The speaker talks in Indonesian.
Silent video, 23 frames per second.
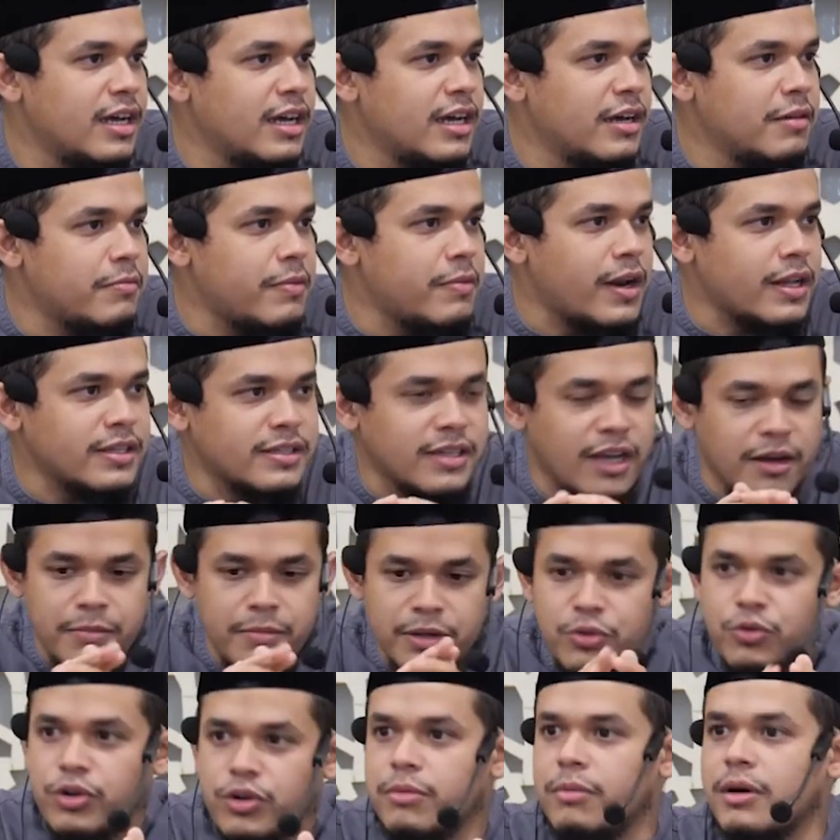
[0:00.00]
Para sahabat
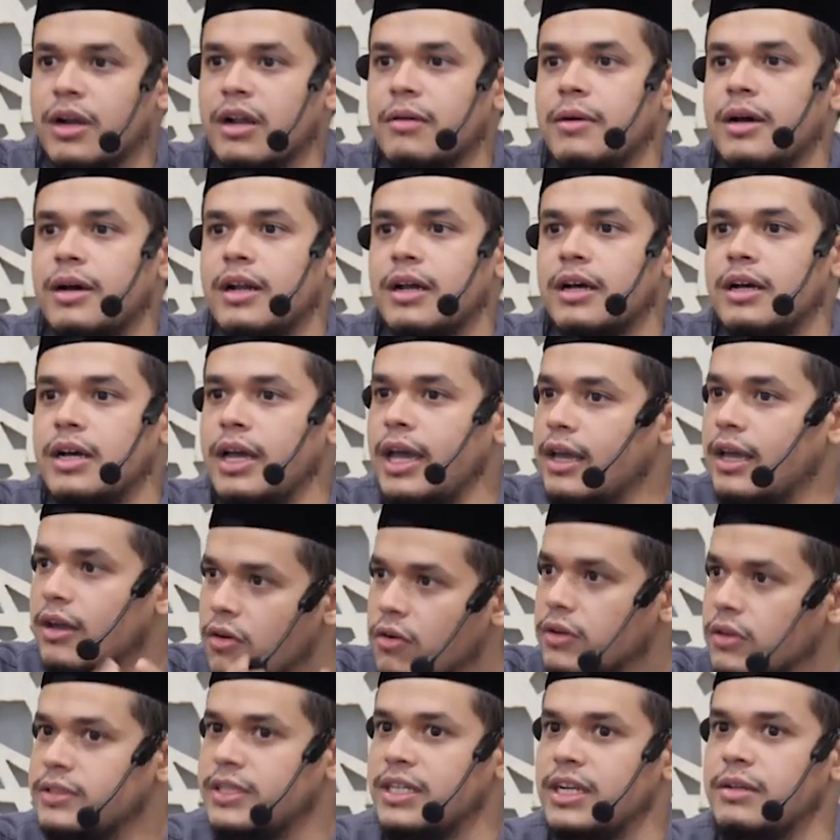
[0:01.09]
tuh udah marah-marah. Eh, hey, kok
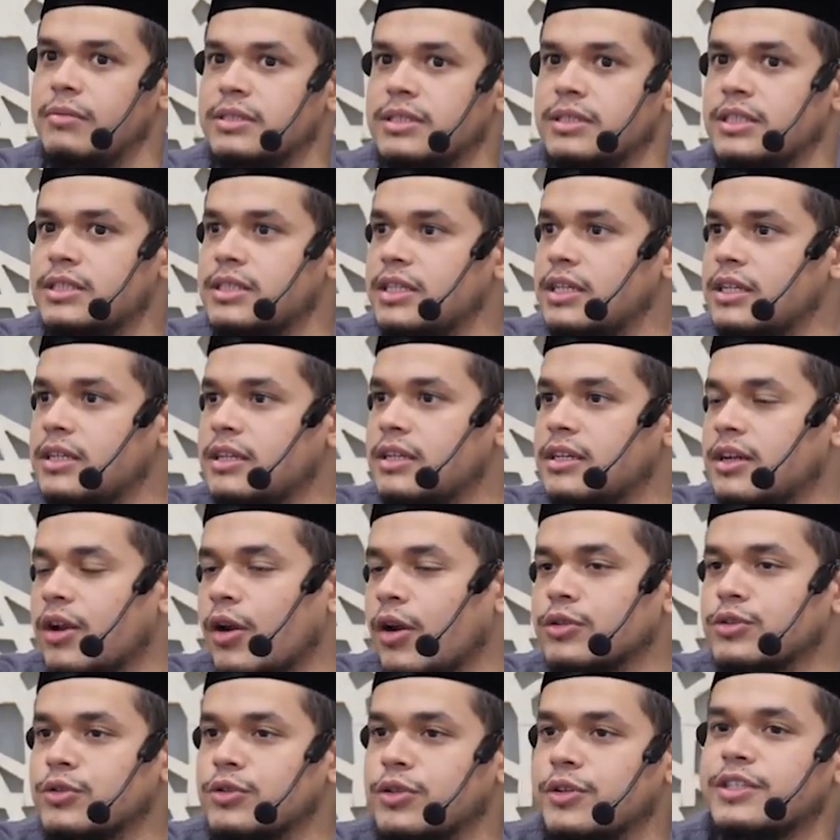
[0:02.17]
kencing di masjid sih?
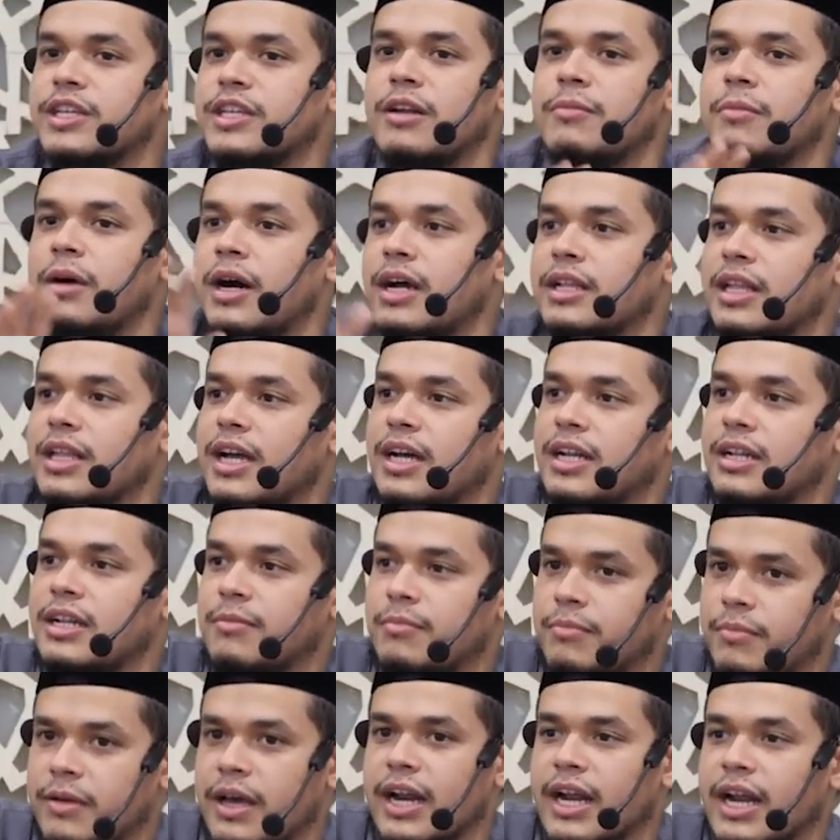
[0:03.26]
Rasulullah SAW mengatakan,
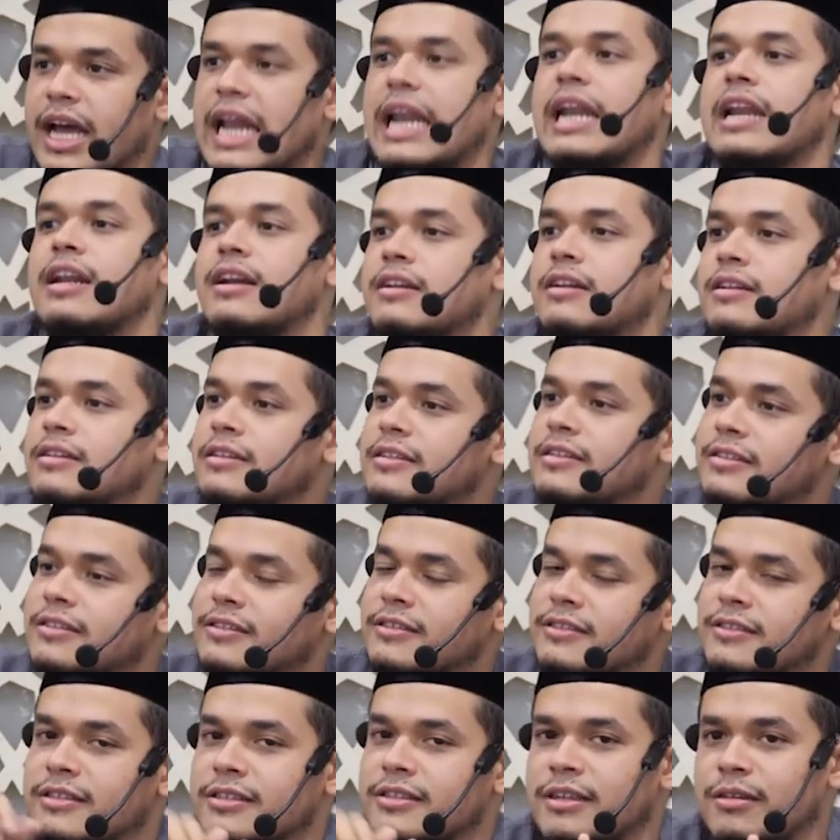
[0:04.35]
biarkan.
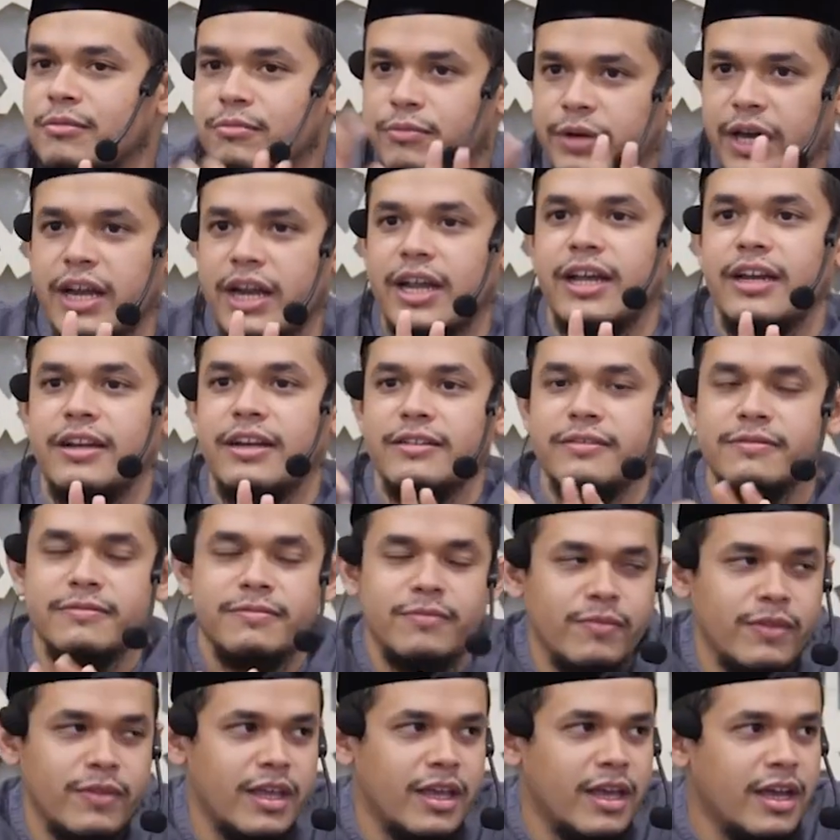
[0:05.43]
Biarkan
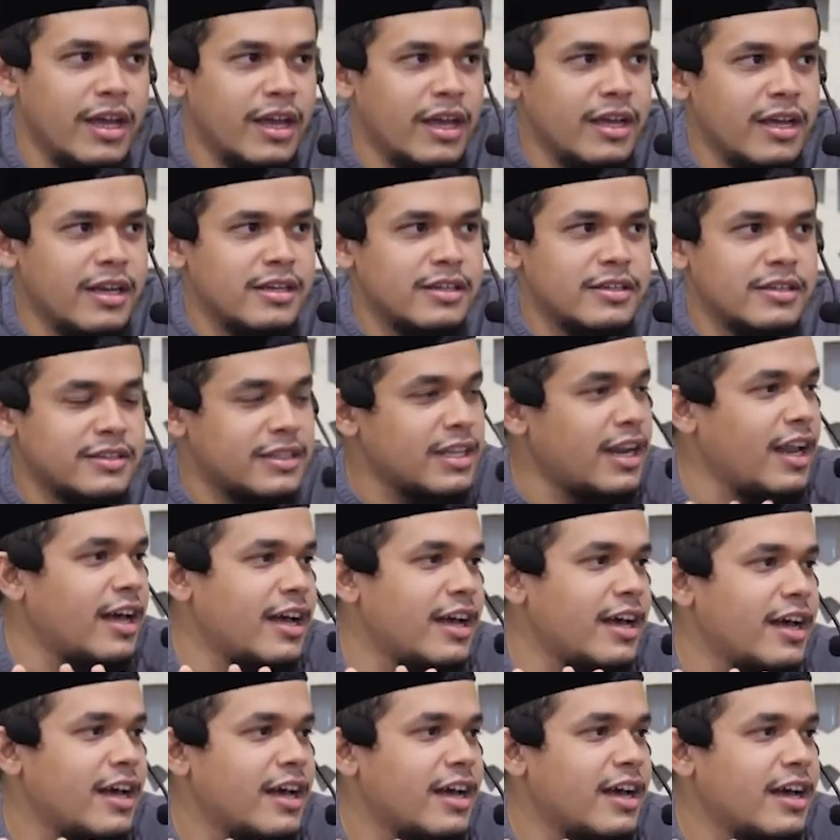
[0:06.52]
setelah
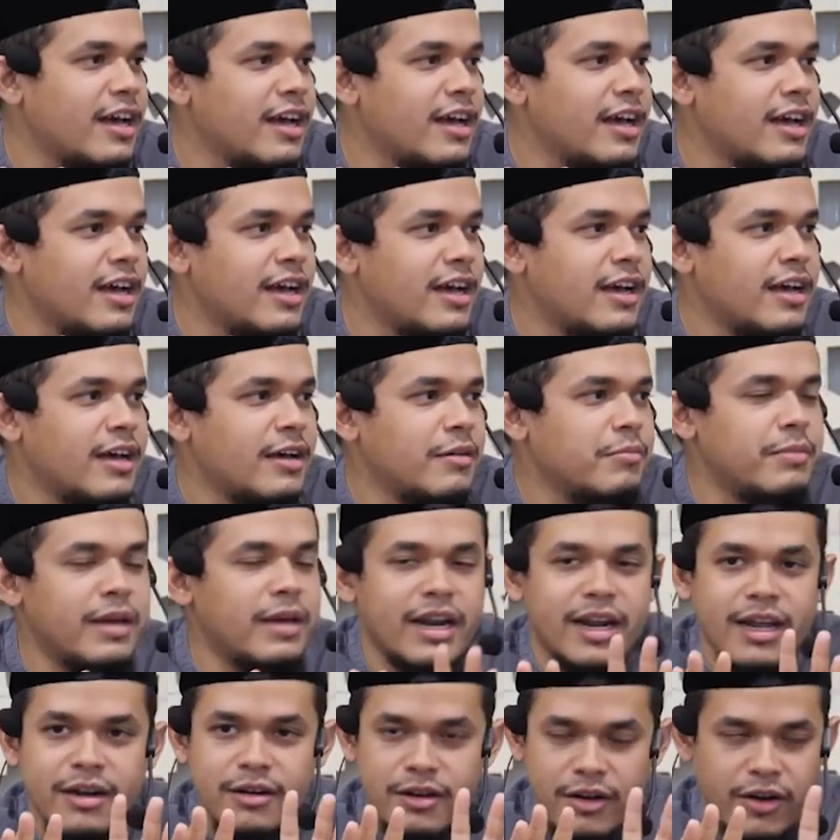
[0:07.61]

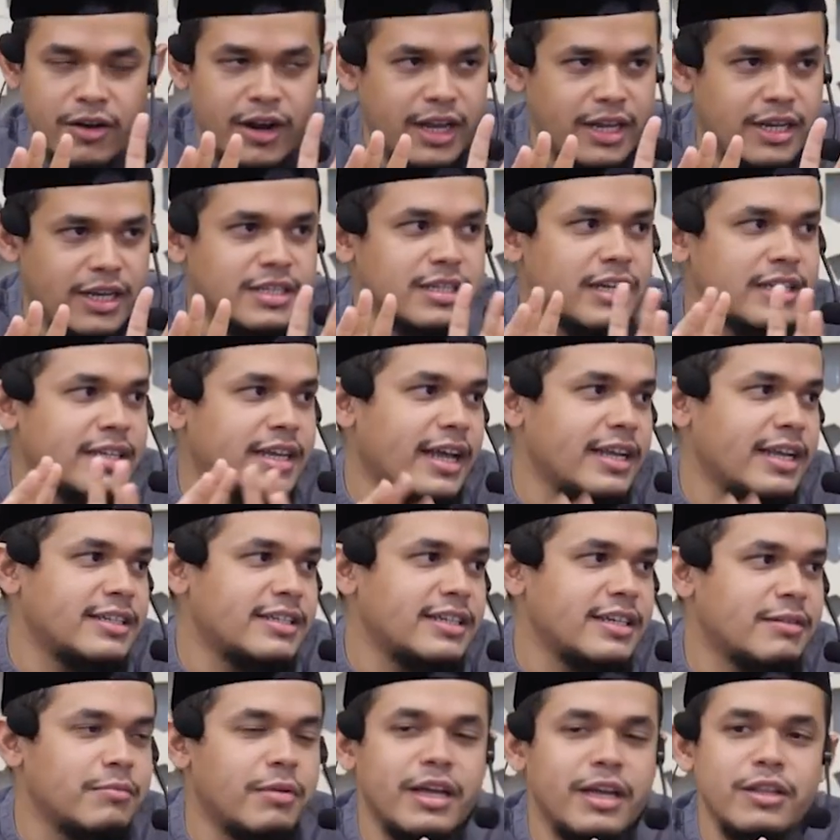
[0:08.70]
biarkan orang ini selesai kencing.
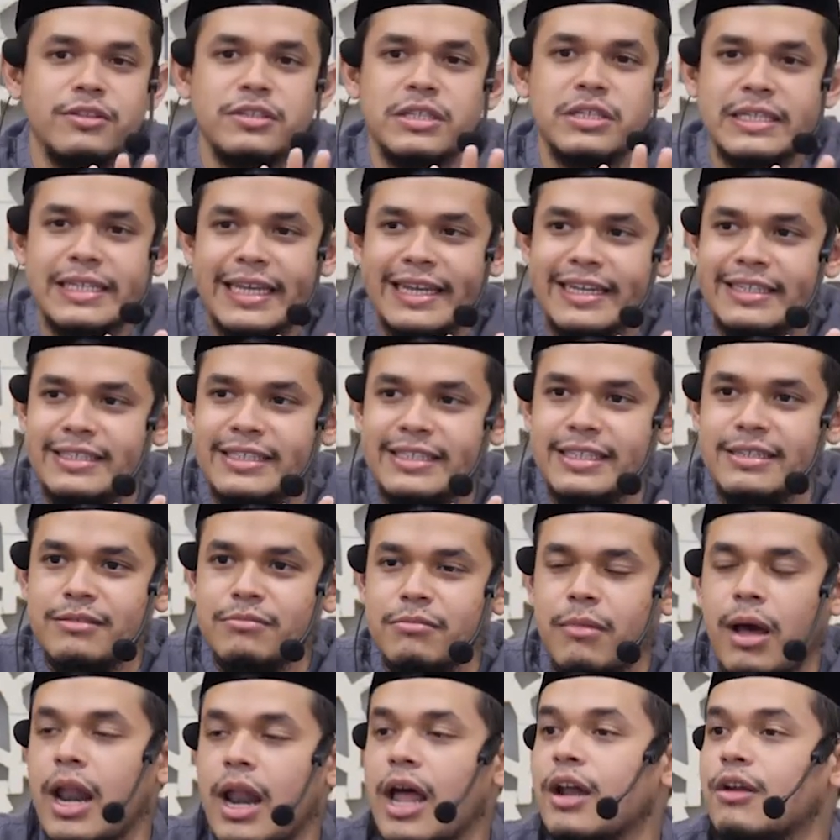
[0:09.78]
Begitu selesai kencing,
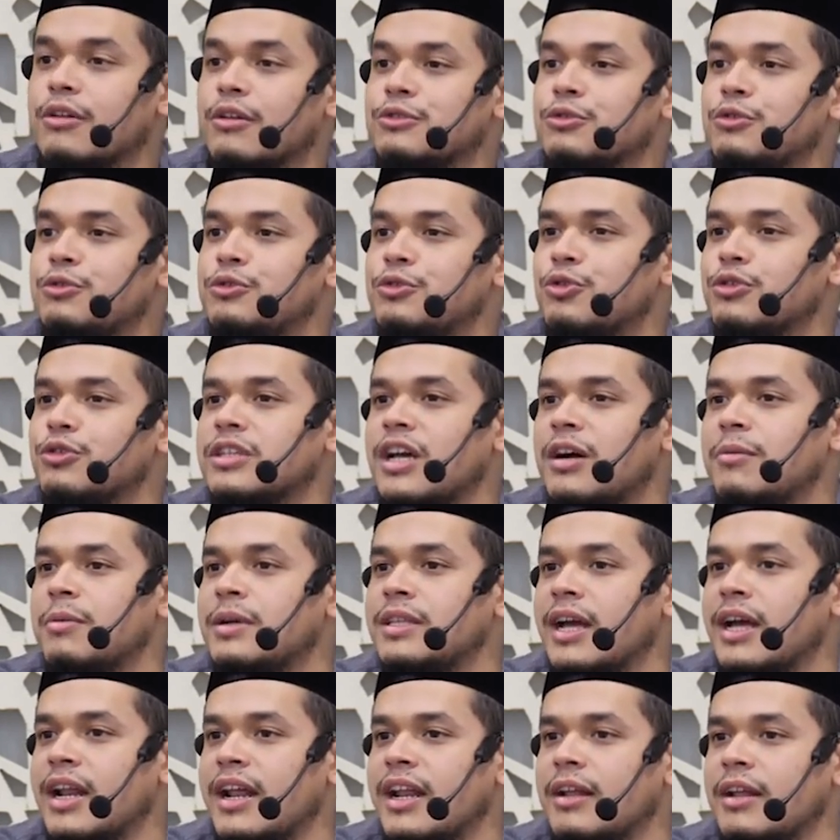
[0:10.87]
malah Rasul nyuruh sahabat
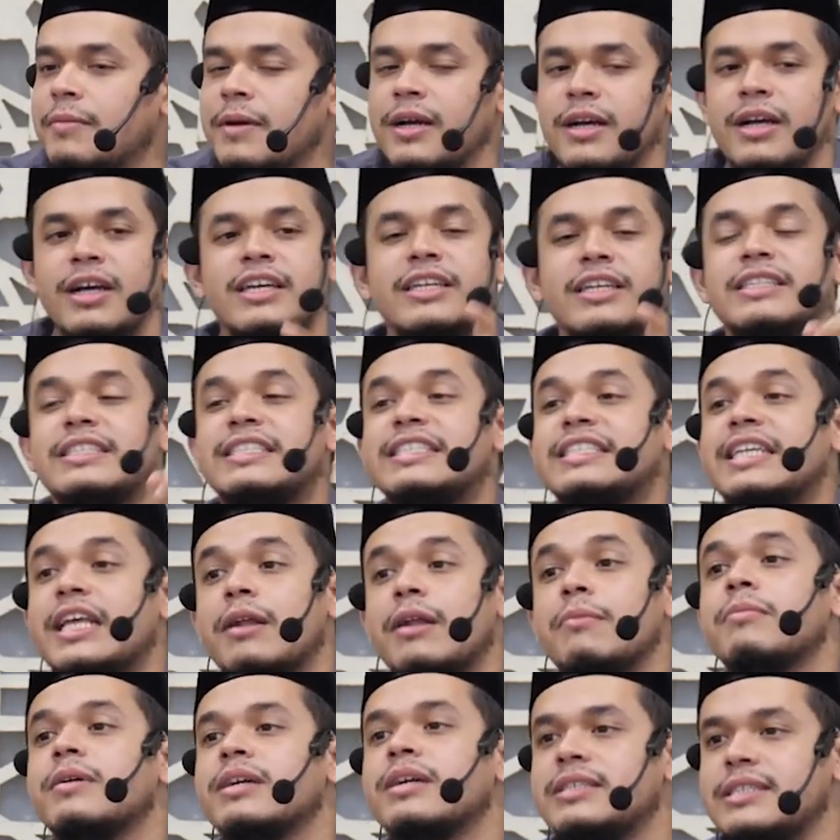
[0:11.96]
yang lain apa? Siram
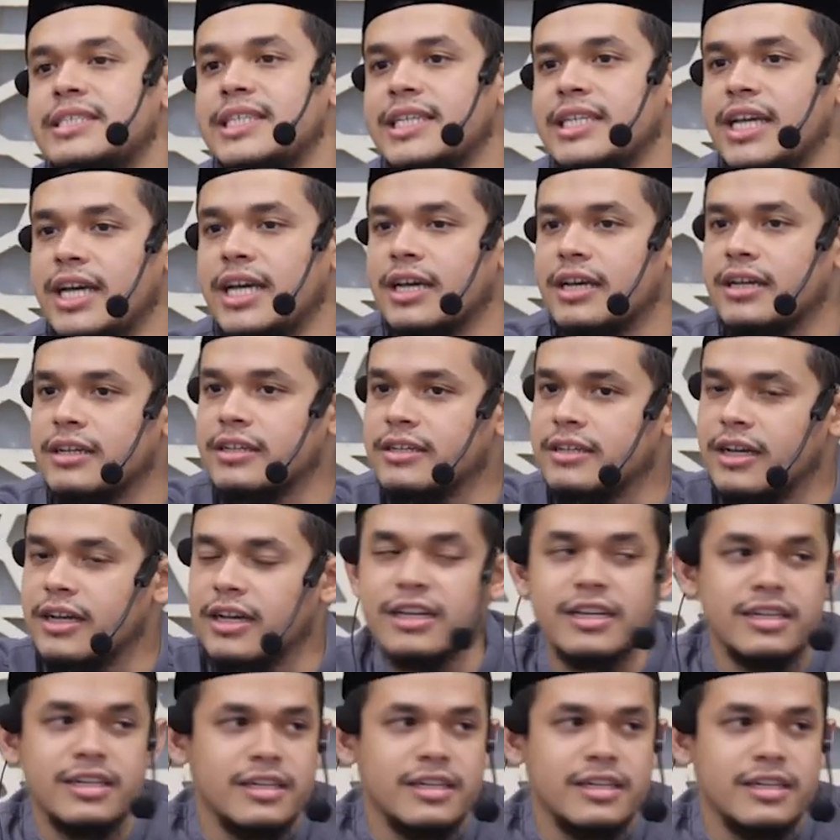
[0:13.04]
kencingnya. Hah.